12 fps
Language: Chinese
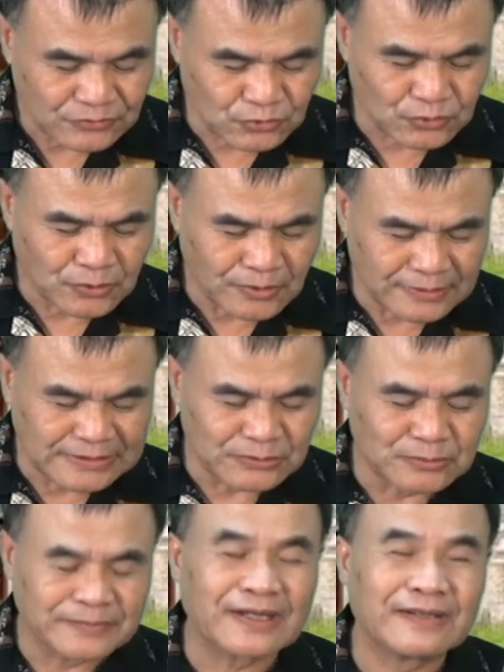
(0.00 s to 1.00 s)
诸侯立
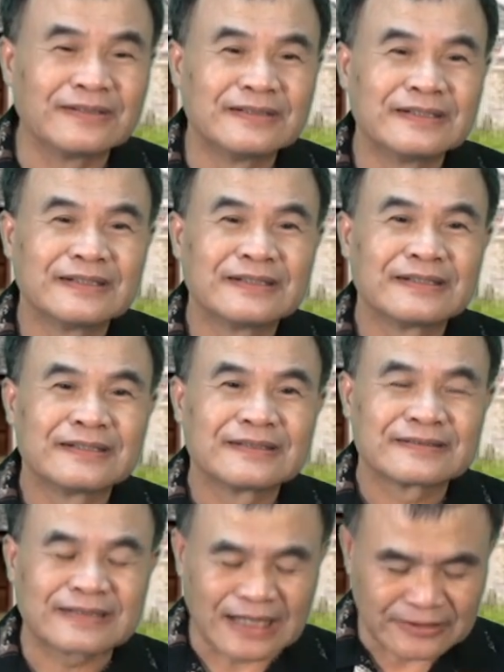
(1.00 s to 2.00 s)
五庙，
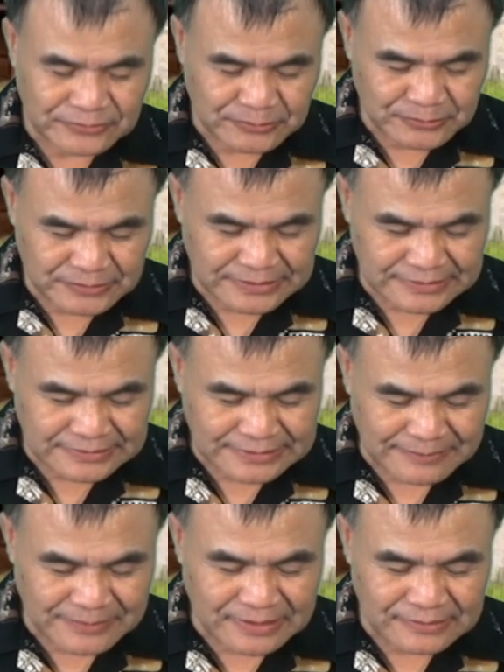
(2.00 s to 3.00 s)
大夫立
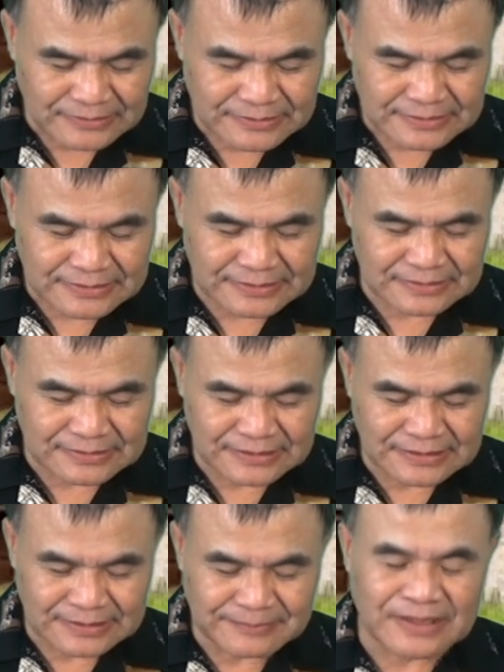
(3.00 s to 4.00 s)
三庙，士
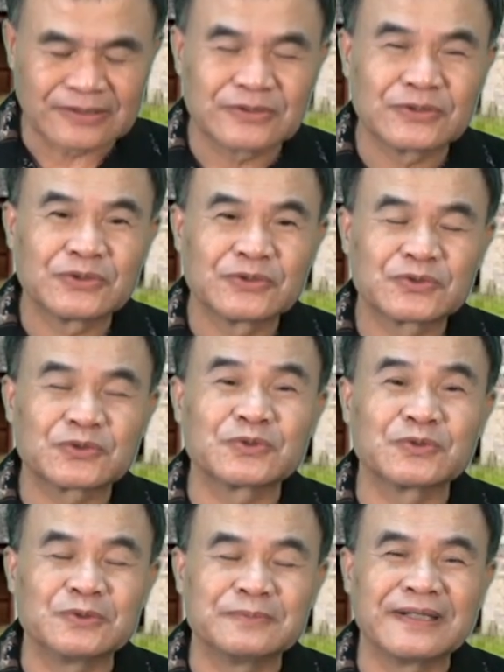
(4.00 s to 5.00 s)
立一庙，士
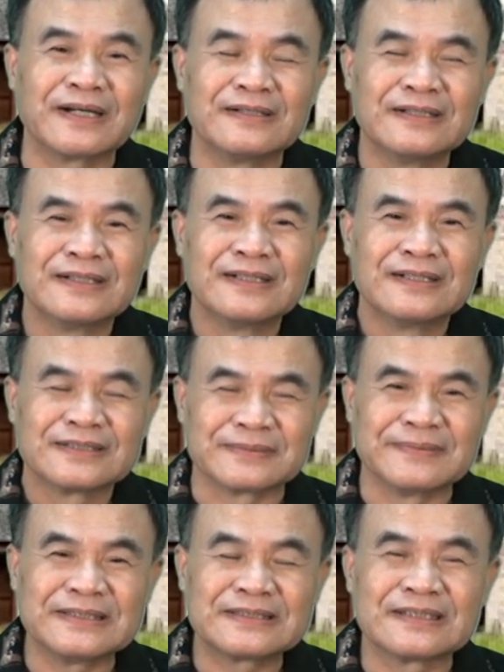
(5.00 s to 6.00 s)
无庙。
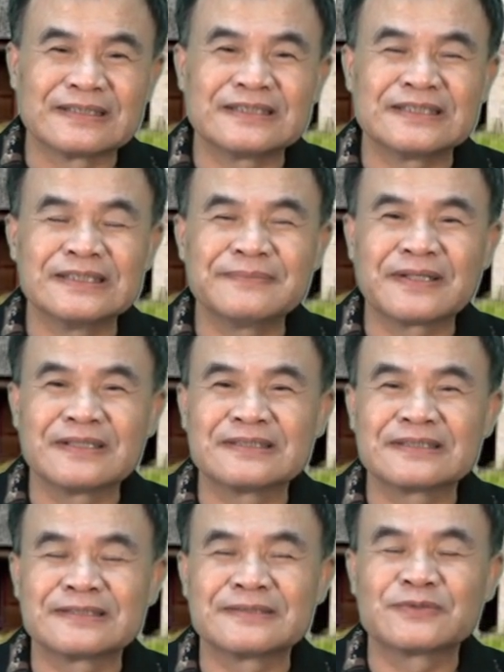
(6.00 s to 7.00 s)
什么意思呢？七庙意
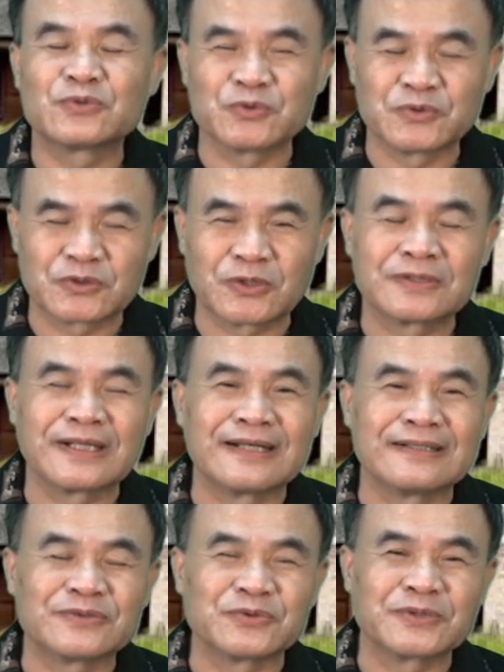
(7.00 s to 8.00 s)
思是祖宗了，
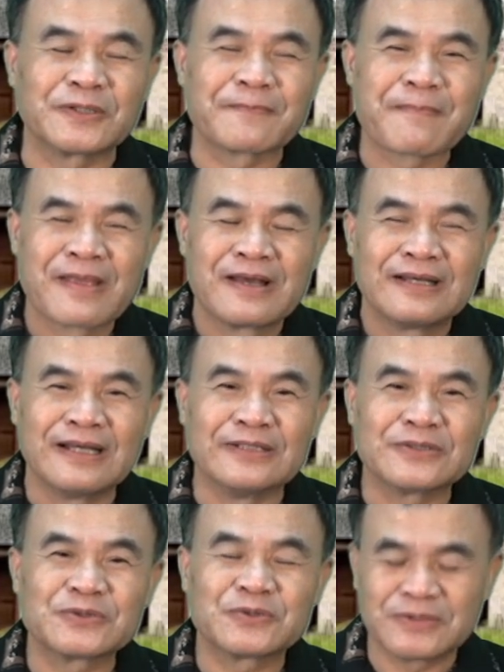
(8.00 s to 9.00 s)
祖宗。
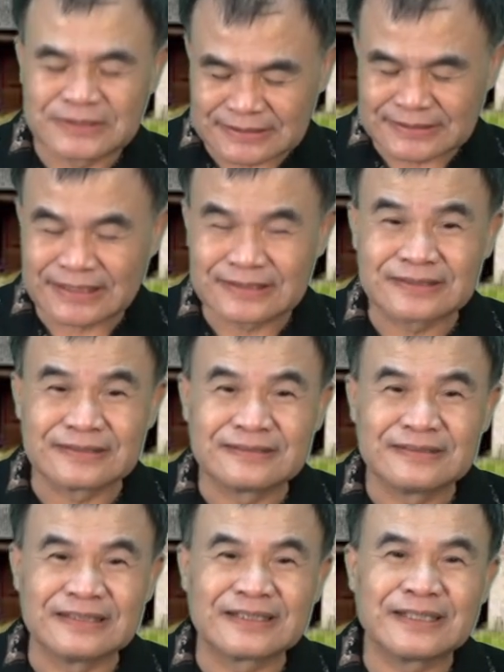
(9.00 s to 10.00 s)
也就如果你是天子，
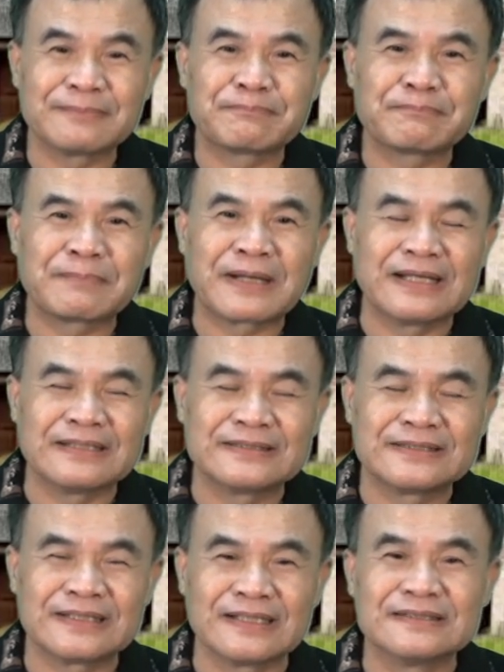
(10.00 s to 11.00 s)
你可以拜
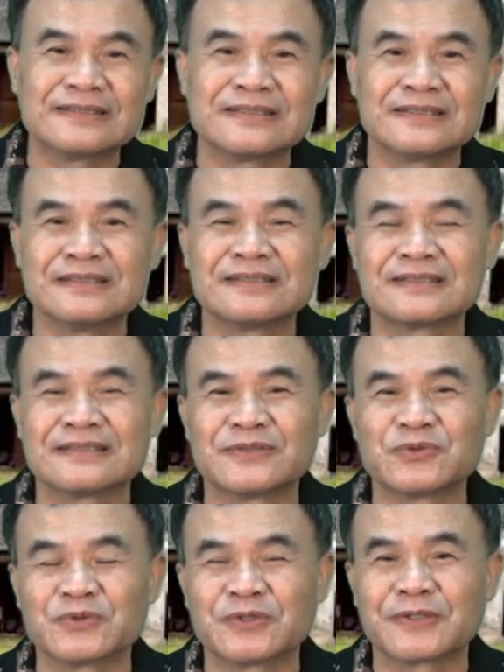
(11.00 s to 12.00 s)
前七世的
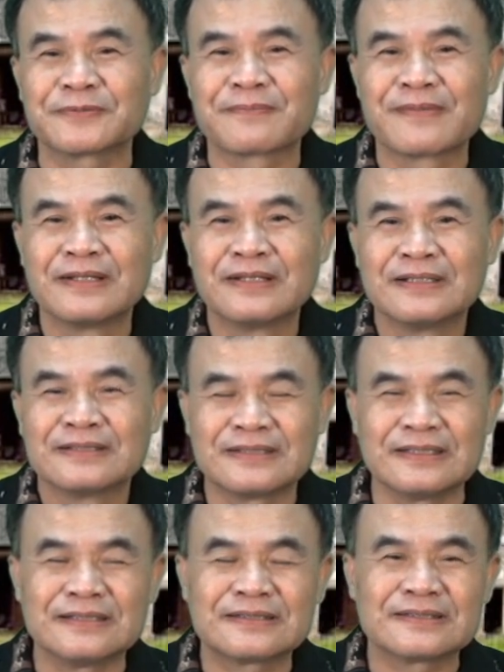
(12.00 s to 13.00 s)
祖宗，
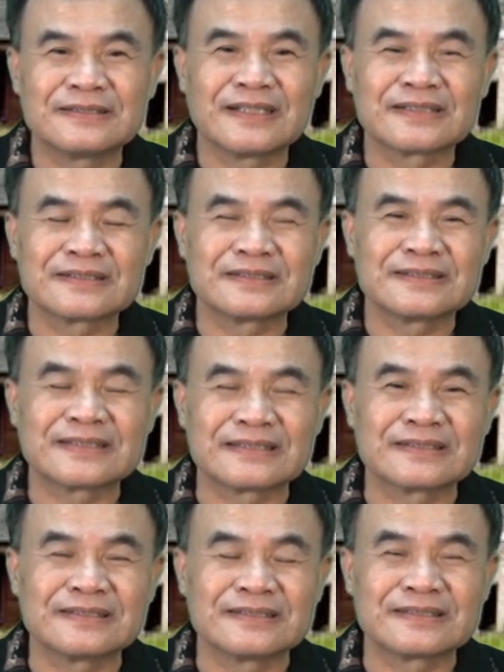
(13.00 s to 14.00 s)
第一世、第二世、第
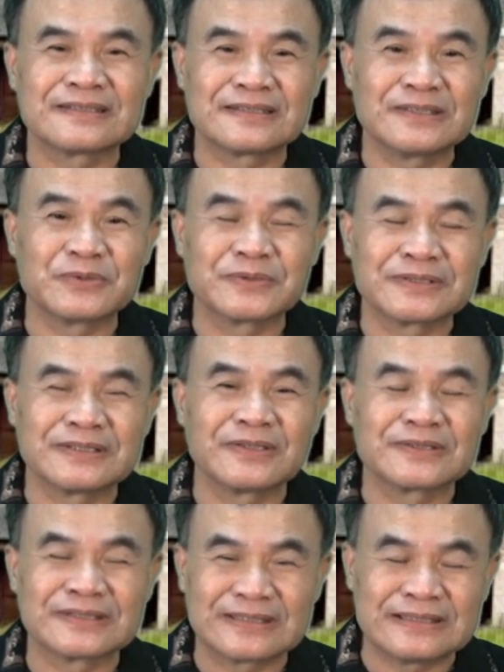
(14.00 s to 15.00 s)
三世、第四世、第五世、第
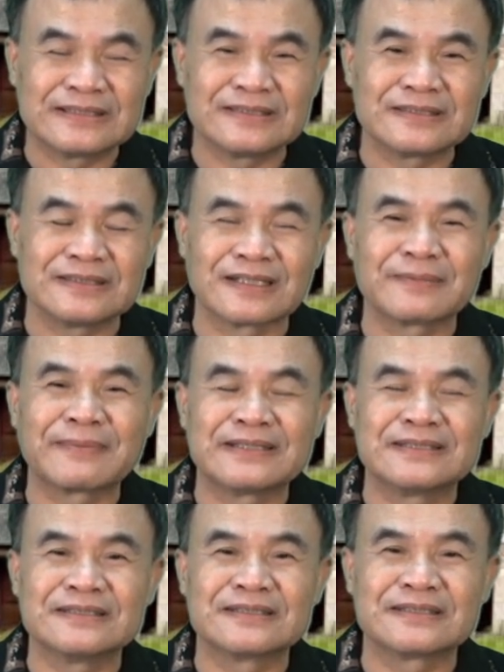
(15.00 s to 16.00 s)
六世、第七世，你可以
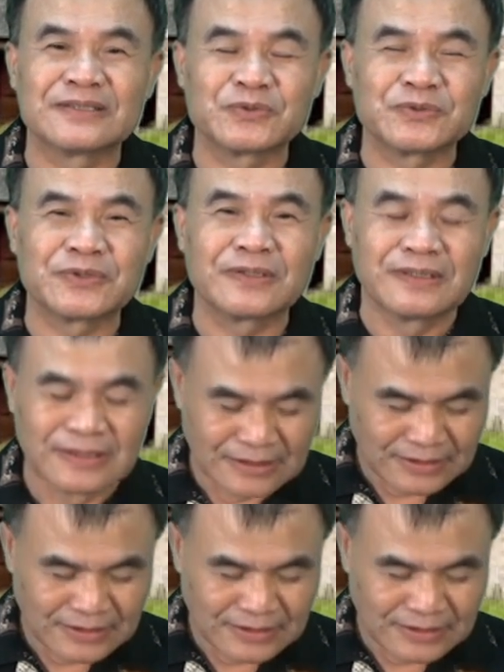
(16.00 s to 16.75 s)
拜七世的祖宗。